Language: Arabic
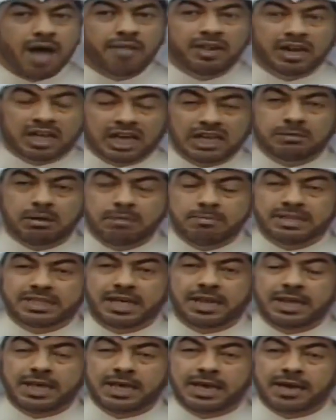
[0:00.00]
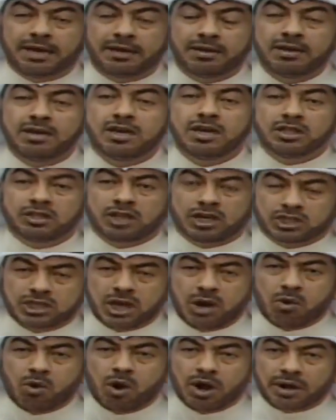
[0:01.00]
الخدمة المدنية
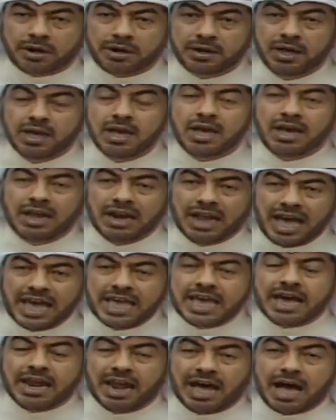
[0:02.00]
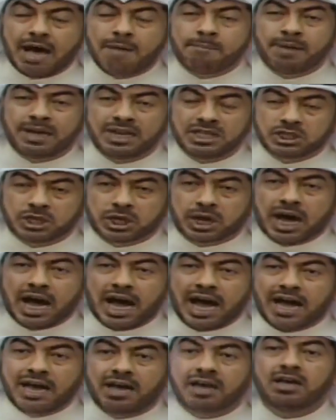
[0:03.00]
تصور الهيئة العامة
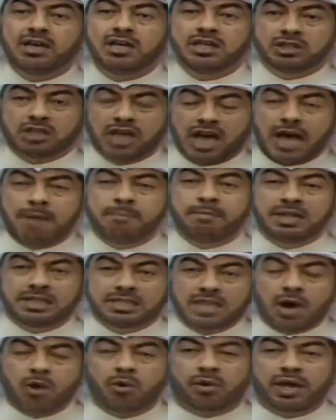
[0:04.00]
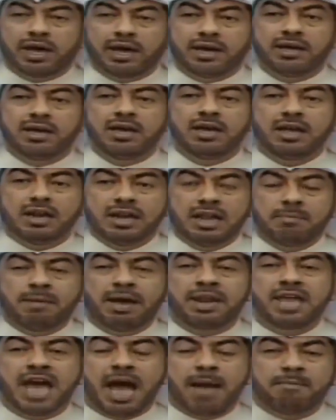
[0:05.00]
للزراعة تعمل دورة لمن
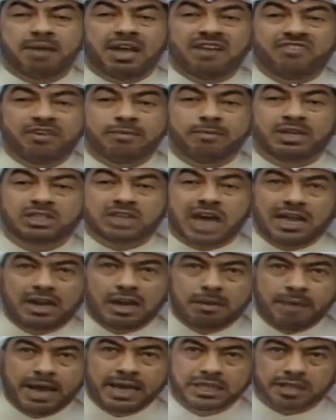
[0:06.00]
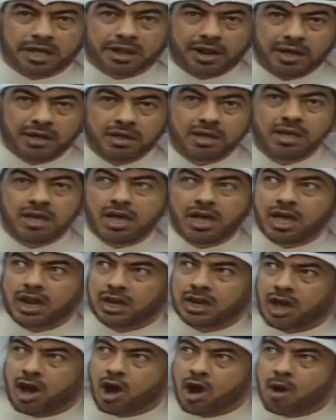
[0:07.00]
يعمل في مجال البيطرة
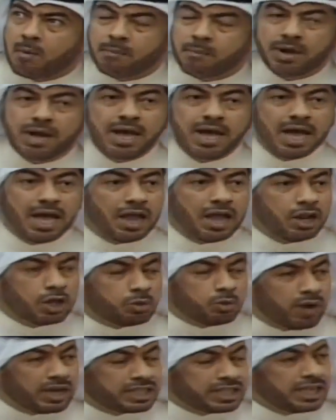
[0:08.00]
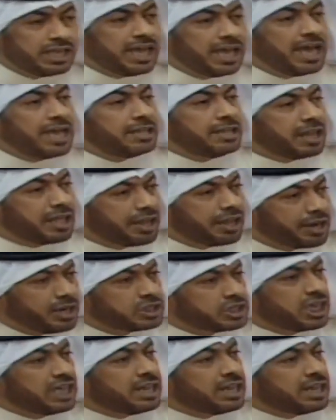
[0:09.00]
اليوم الكويتيين الخريجين